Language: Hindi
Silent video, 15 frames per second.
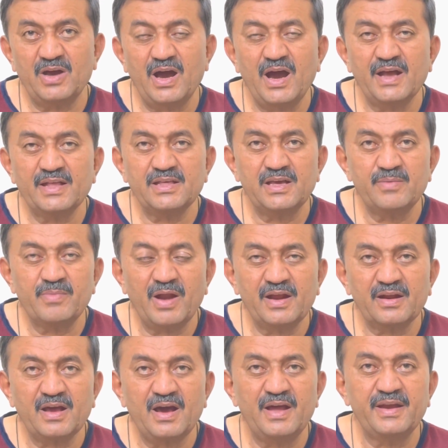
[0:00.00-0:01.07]
आज
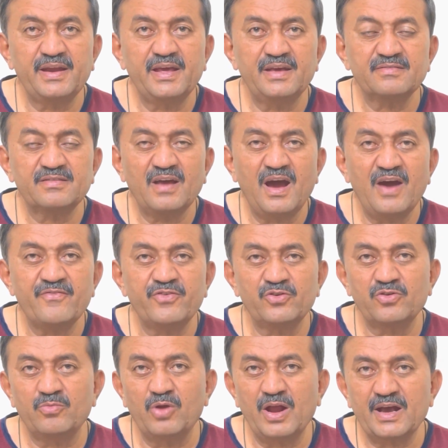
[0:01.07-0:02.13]
इमरान खान ने सहाफ़े
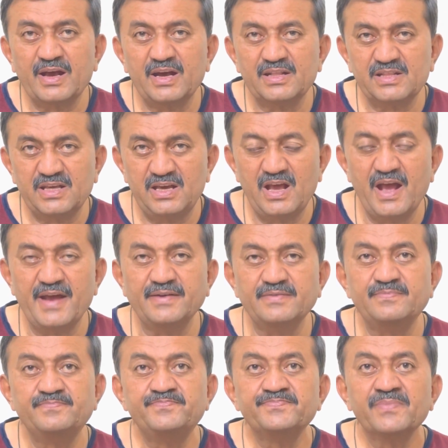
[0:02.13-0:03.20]
से मुलाकात की है
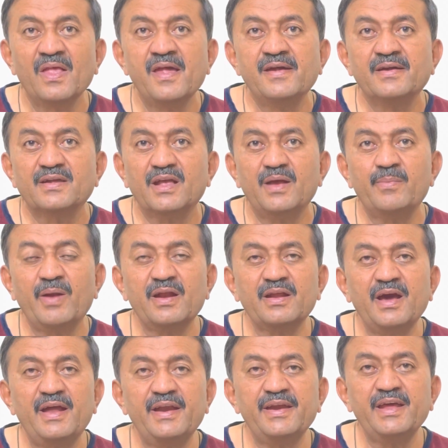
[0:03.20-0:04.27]
इमरान
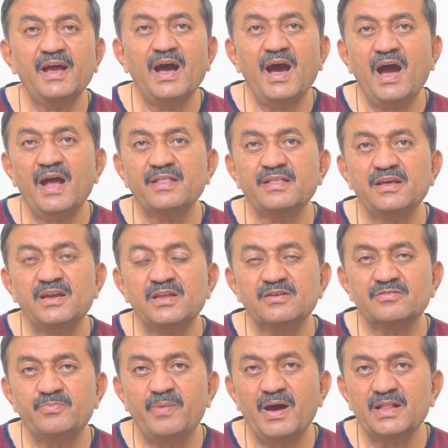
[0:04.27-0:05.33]
खान ने आज इन
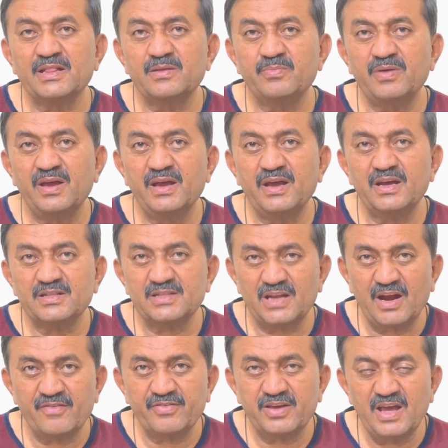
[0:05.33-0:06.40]
इस बात में
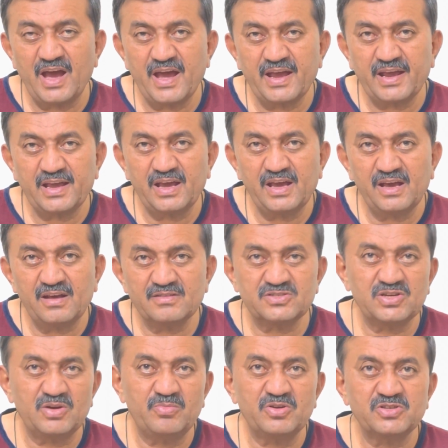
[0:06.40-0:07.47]
एतराफ़ किया है कि
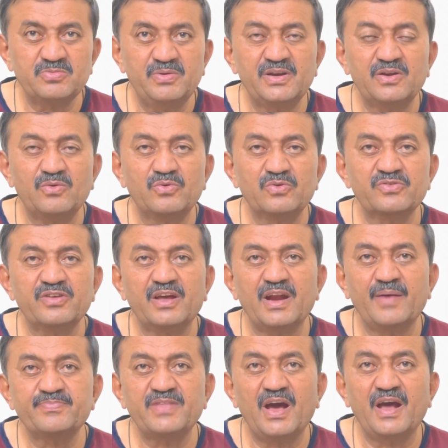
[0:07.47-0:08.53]
इस्टबलिशमेंट उनसे
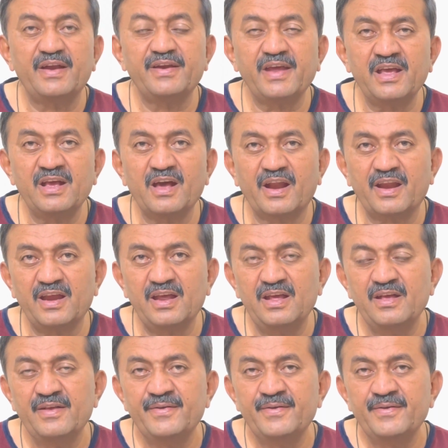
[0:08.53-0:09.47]
रबता नहीं कर रही